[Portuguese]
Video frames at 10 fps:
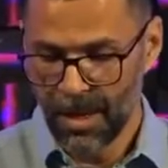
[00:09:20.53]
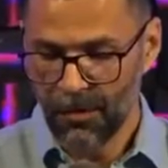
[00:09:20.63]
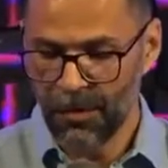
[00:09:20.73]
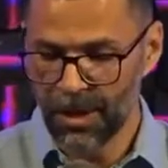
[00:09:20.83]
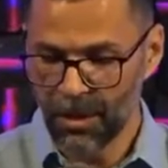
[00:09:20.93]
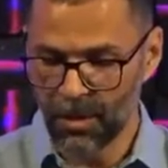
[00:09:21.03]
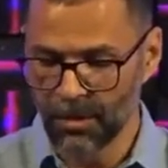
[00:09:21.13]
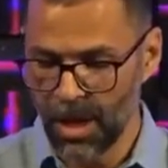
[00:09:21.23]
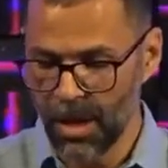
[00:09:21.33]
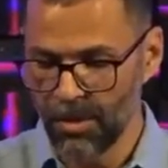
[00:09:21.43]
Vida com
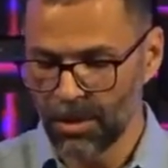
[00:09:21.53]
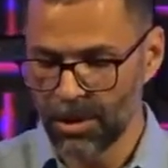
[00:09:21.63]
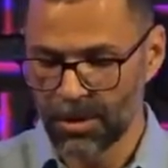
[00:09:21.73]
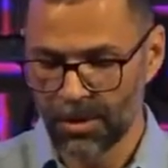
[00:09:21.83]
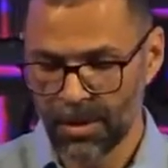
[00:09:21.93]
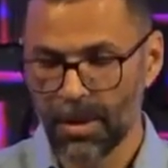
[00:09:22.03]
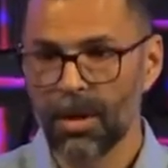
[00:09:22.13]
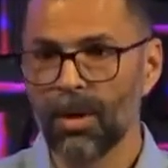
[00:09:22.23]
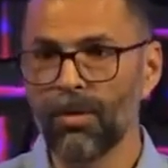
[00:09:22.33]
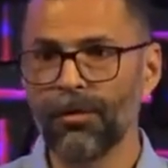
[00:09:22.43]
Deus,
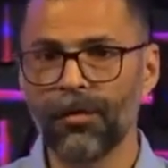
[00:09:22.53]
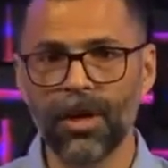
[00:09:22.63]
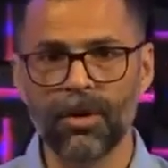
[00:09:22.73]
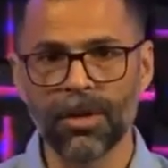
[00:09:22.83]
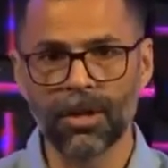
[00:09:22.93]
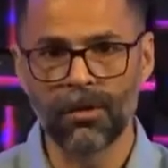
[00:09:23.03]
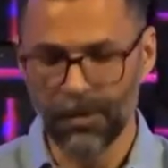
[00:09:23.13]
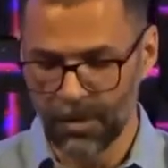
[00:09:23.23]
um filho que não viu